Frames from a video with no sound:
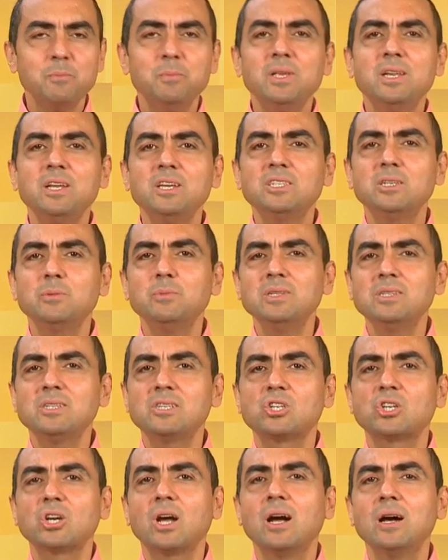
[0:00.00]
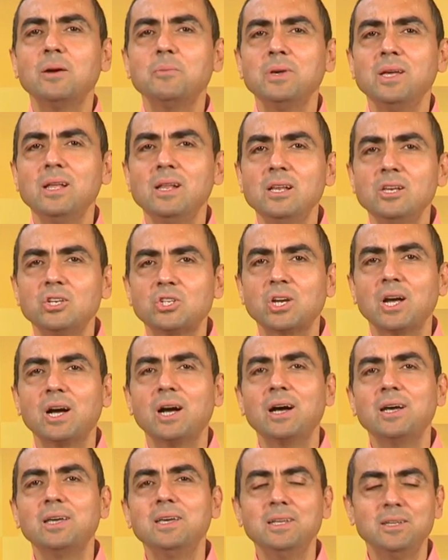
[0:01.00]
birincimiz Şamil
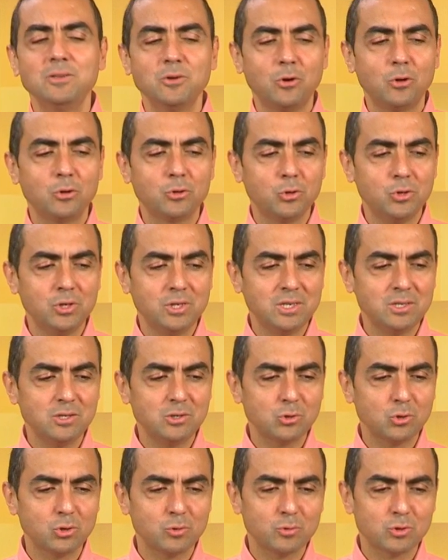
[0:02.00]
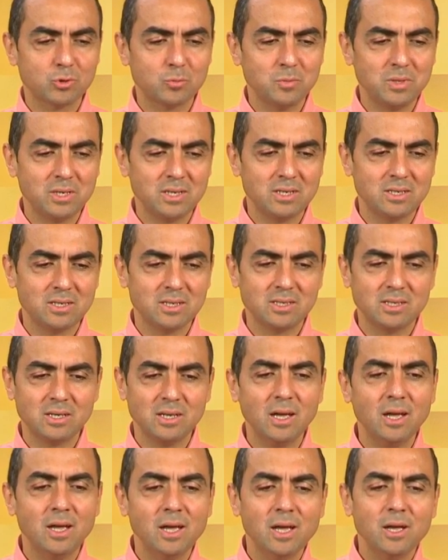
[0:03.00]
Şahin oldu. İkinci sorumuzun
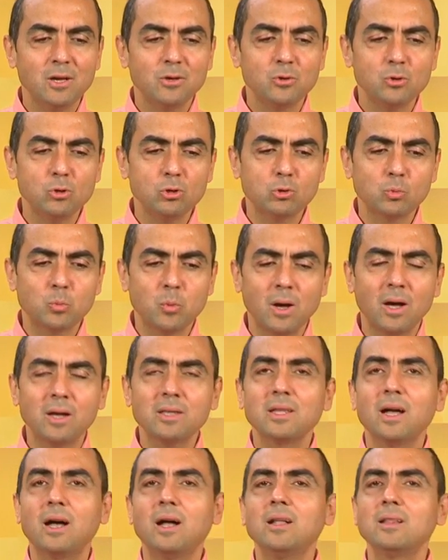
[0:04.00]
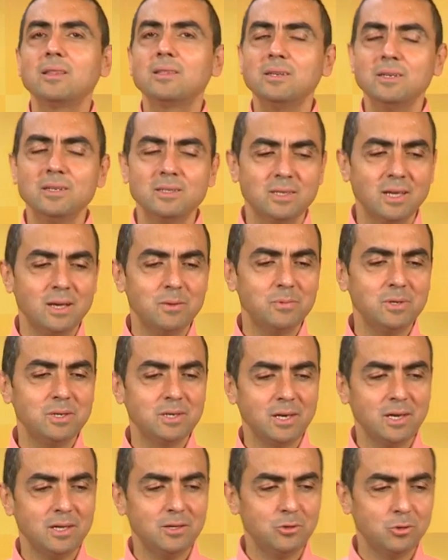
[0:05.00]
birincisi 100 puan aldı.
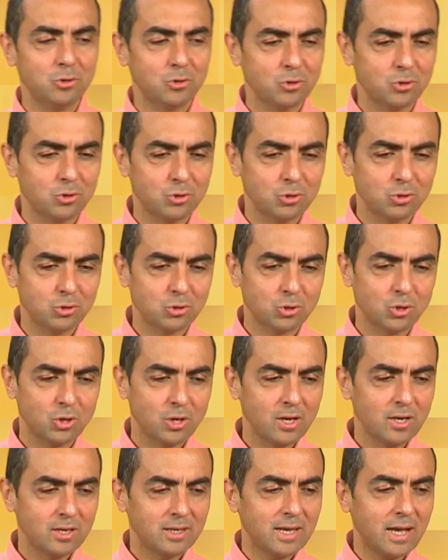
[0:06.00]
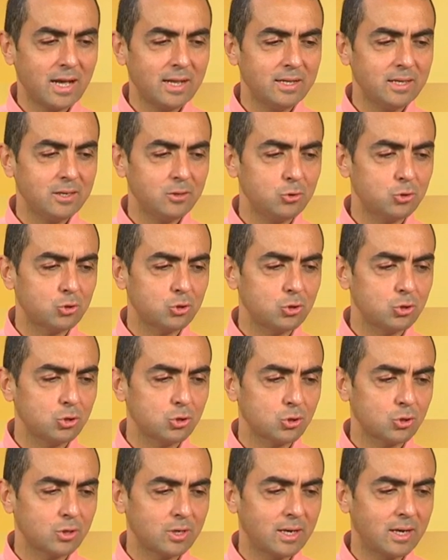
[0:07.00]
Tebrik ediyoruz. Geldik
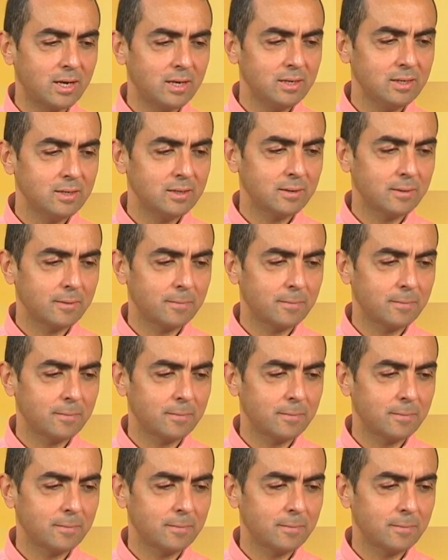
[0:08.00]
3. soruya.